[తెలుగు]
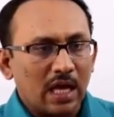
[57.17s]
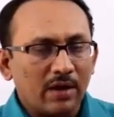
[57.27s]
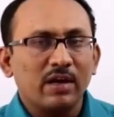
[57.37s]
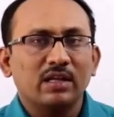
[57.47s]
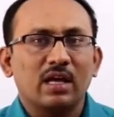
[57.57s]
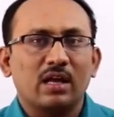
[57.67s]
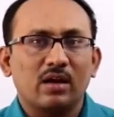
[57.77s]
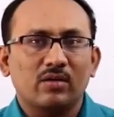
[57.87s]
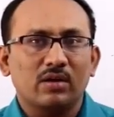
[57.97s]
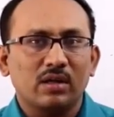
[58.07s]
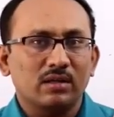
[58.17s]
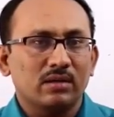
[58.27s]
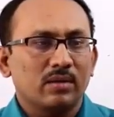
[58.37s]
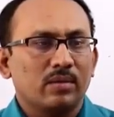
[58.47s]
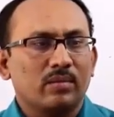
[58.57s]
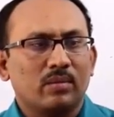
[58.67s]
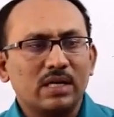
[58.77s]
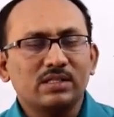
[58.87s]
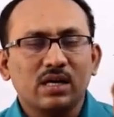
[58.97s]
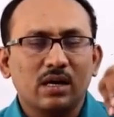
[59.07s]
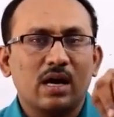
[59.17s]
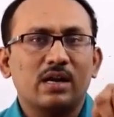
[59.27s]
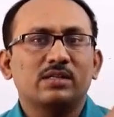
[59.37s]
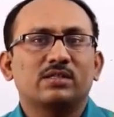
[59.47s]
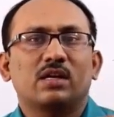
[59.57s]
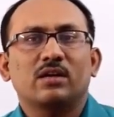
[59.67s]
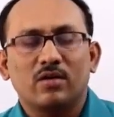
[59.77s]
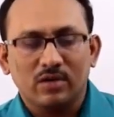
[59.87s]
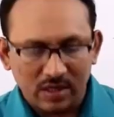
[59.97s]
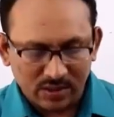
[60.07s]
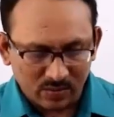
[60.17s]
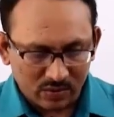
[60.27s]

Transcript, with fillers: ఏ వ్యక్తి అయినా కూడా మంచిగా రాణించడానికి అవకాశం